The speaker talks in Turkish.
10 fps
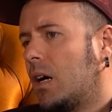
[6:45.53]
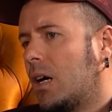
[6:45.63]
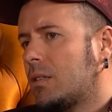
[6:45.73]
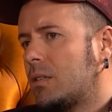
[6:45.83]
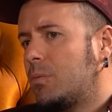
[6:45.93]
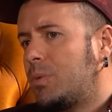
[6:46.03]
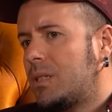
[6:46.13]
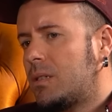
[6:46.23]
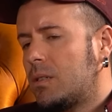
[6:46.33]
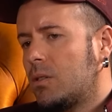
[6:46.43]
aslında
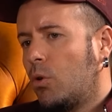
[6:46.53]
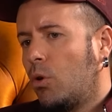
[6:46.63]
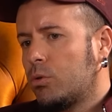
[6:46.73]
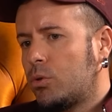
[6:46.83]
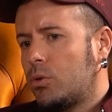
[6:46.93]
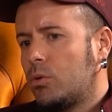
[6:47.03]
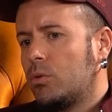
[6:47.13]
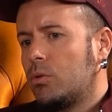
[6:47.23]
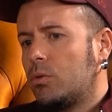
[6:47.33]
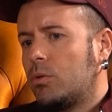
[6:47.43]
biz old school